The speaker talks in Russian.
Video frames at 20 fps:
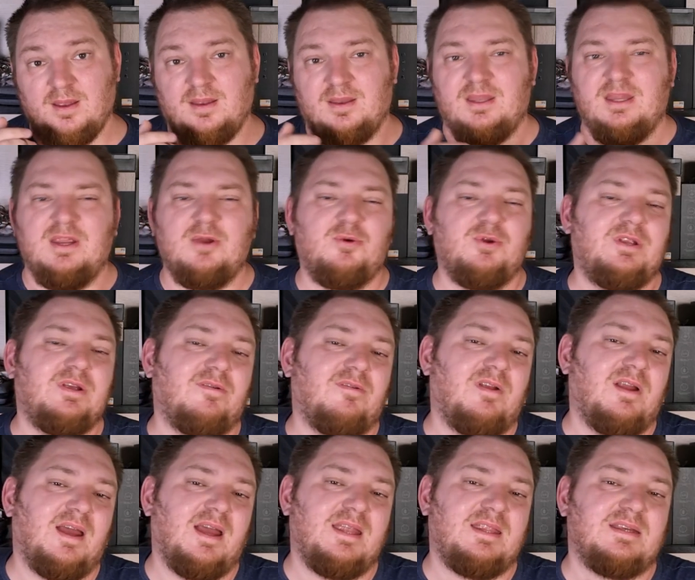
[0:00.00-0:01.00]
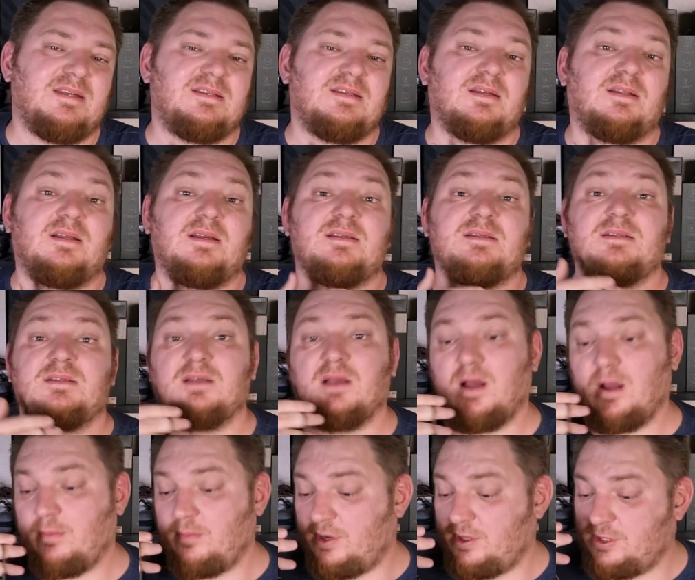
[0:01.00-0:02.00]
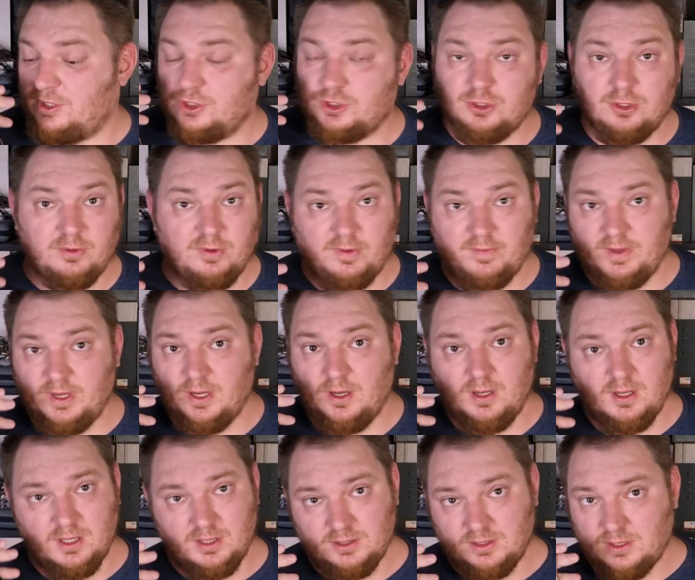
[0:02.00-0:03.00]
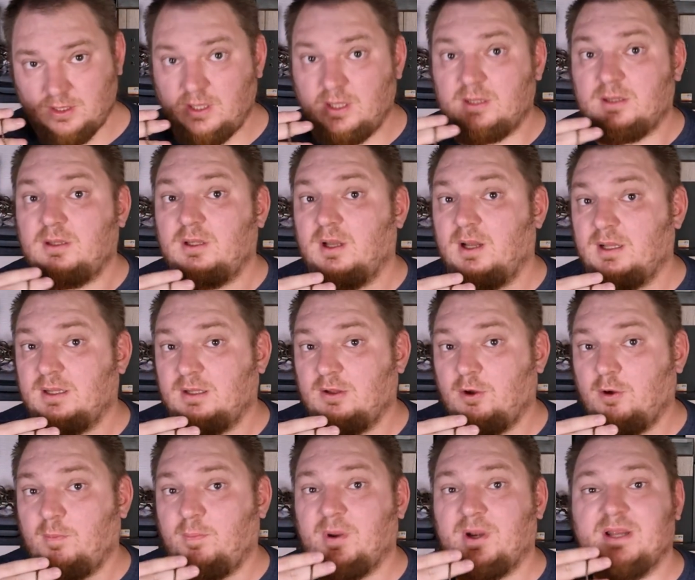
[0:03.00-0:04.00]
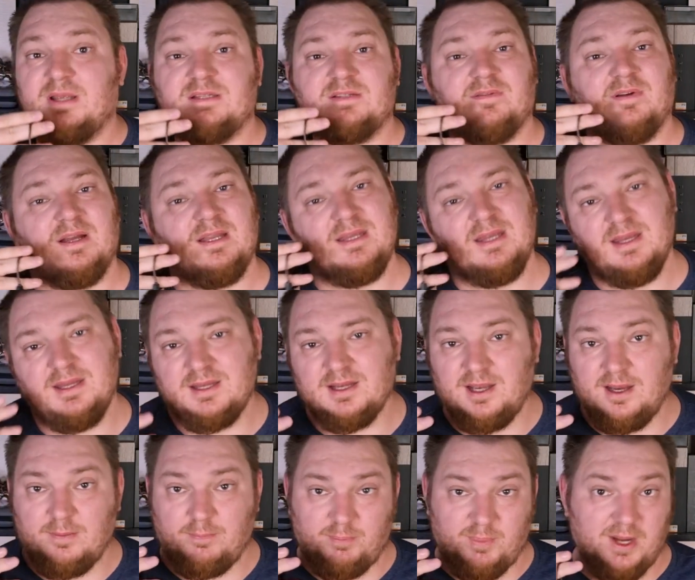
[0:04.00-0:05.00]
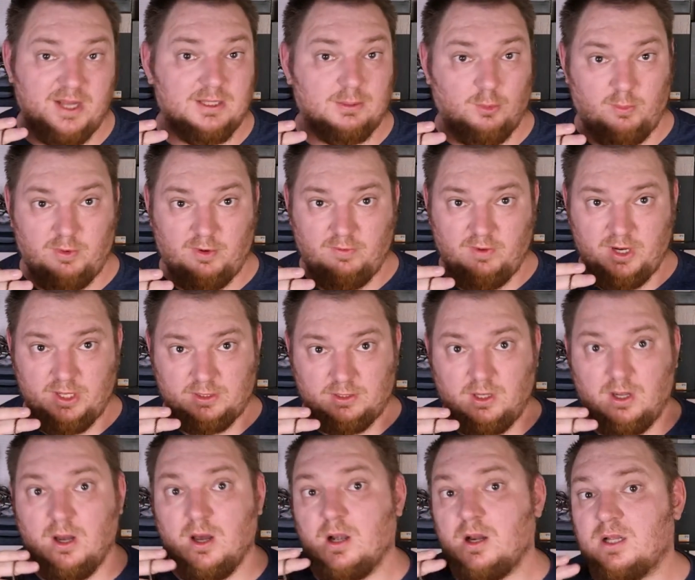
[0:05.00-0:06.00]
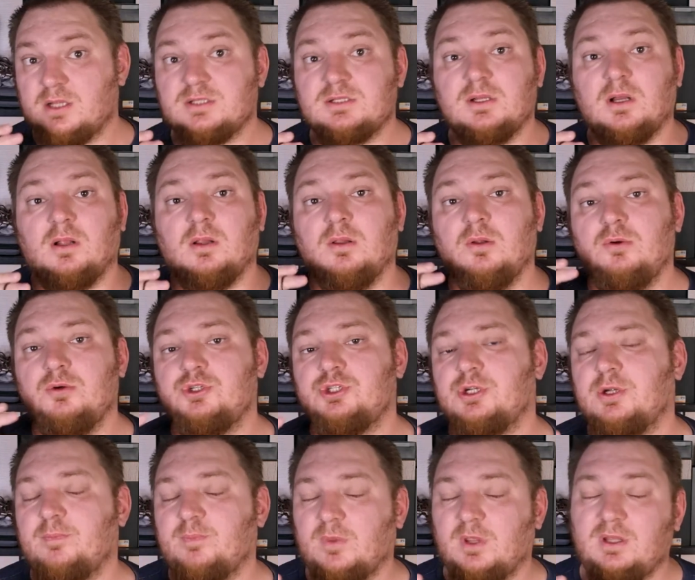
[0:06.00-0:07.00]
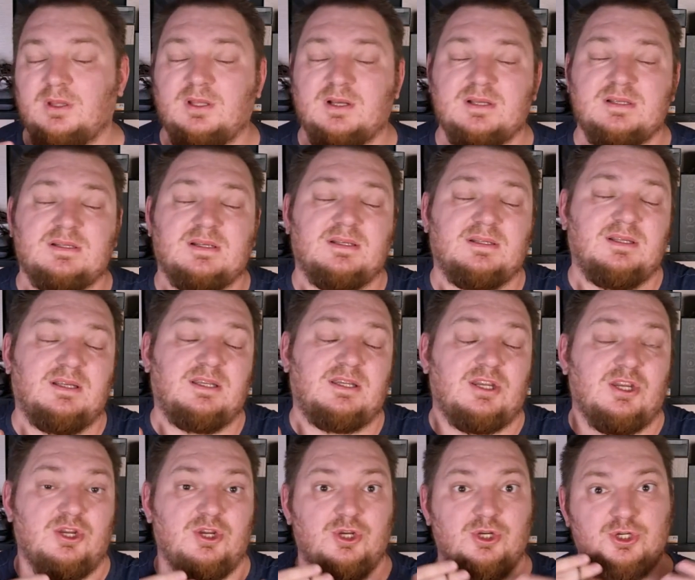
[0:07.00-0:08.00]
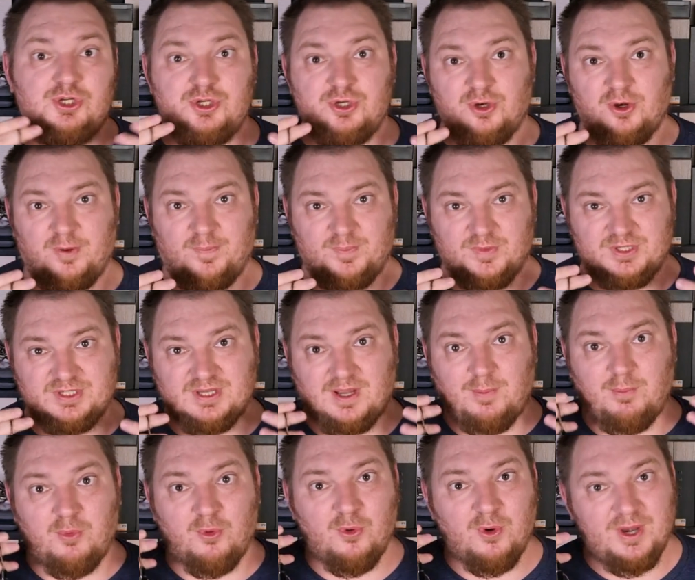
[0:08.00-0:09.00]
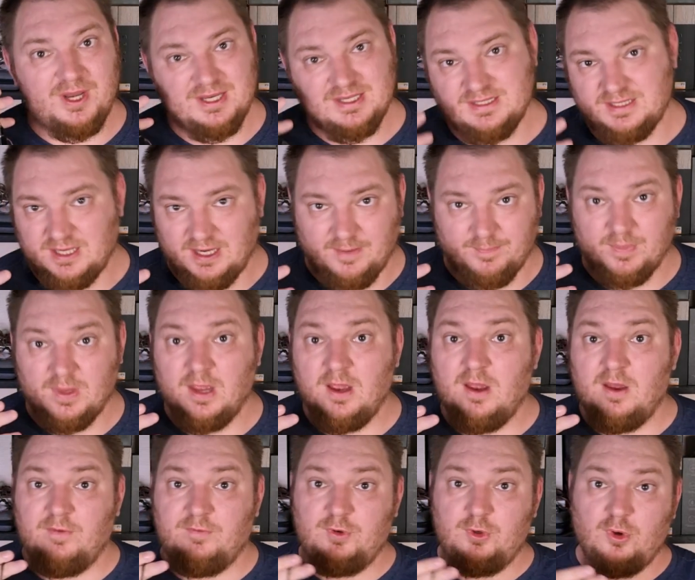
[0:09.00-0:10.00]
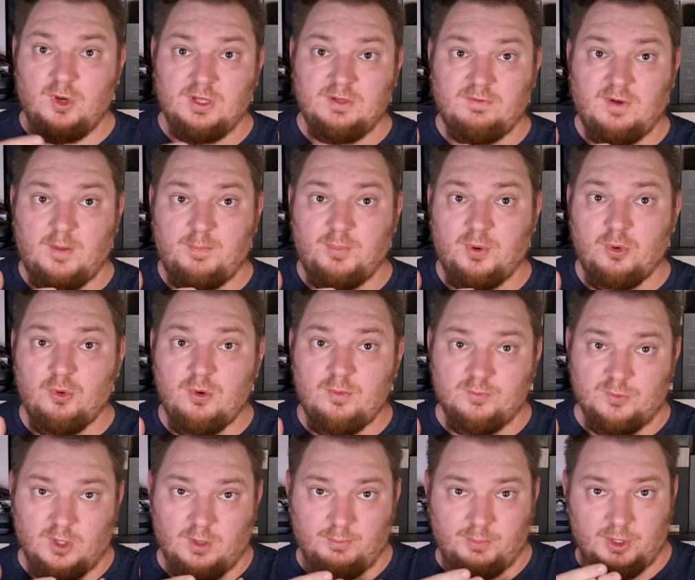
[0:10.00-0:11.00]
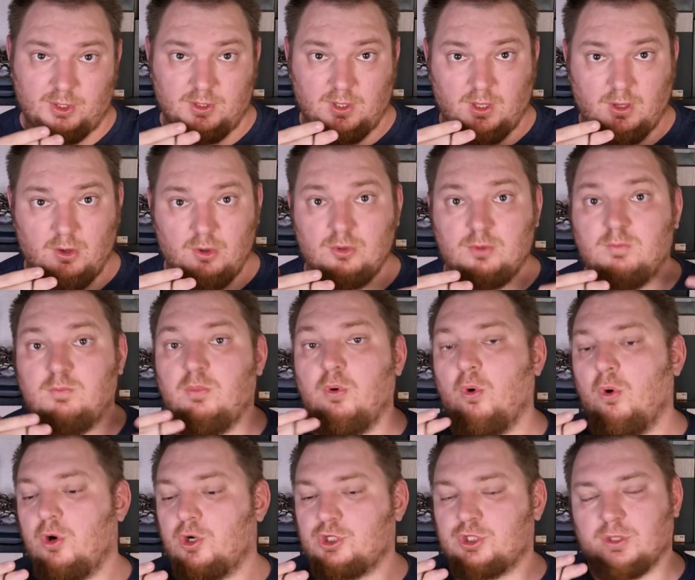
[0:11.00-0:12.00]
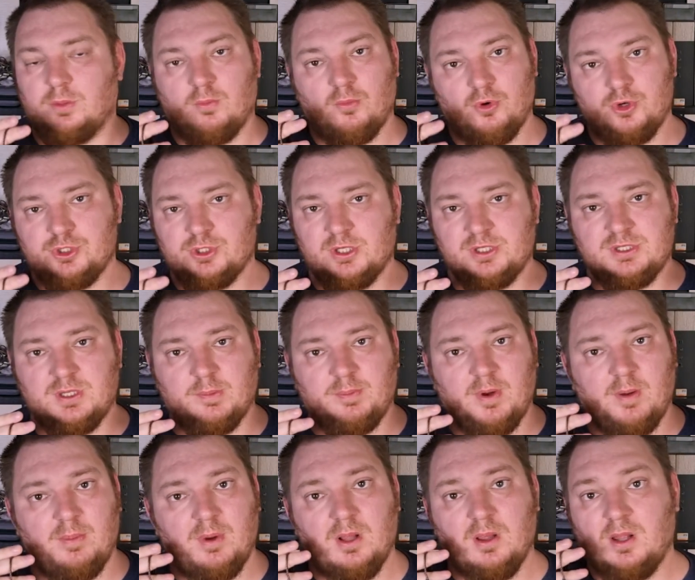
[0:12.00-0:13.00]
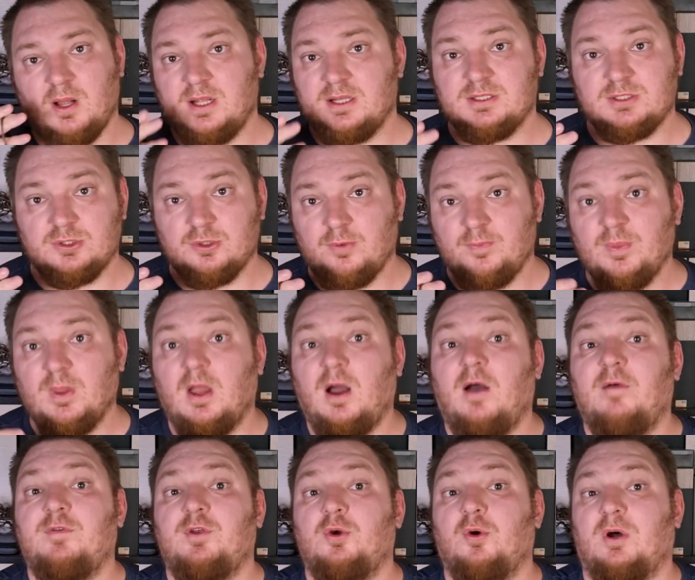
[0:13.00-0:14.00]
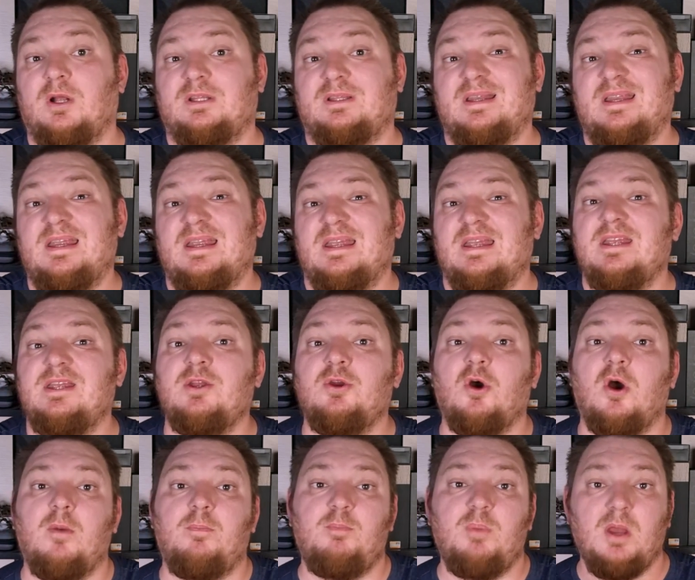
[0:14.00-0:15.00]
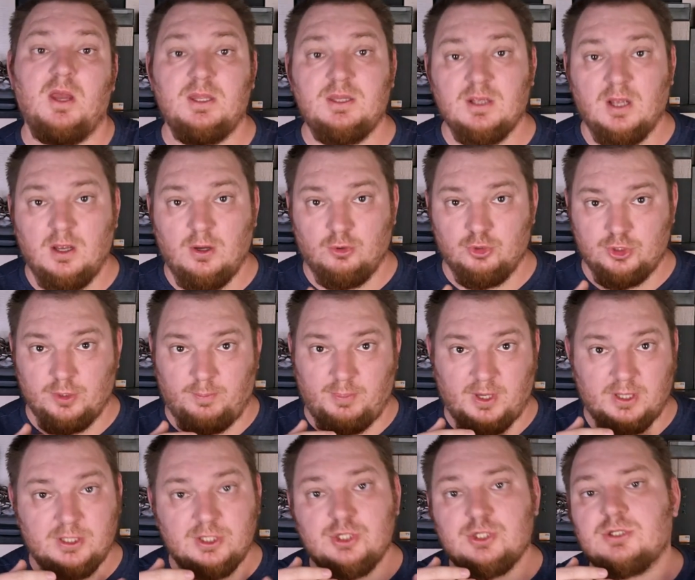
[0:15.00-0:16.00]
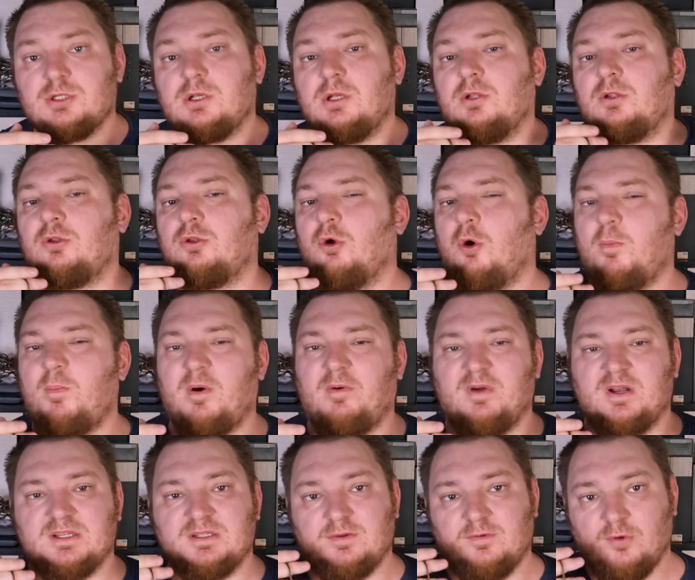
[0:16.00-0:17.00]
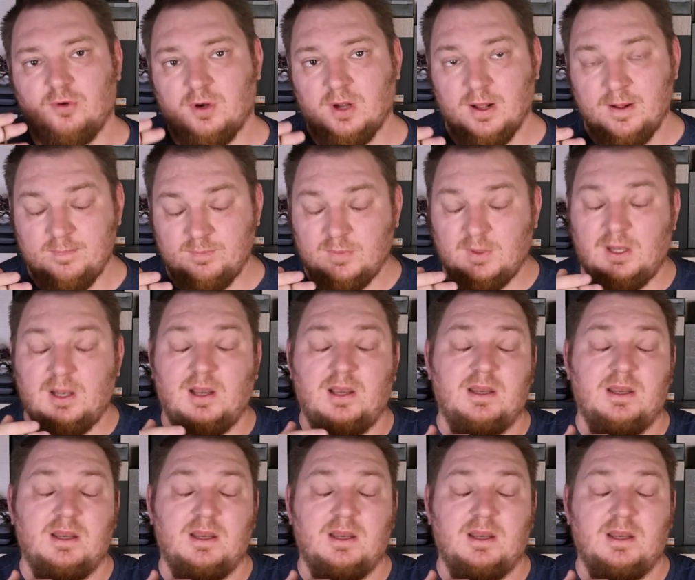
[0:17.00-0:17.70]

Не удивляйтесь, это самый дешевый вариант от данного производителя, поэтому бывает гораздо лучше и, так сказать, еще забористей. В UA 2 Pro нам предлагают больше мощности по балансу, а в UA 3 и UA 5 уже практически топовый звук для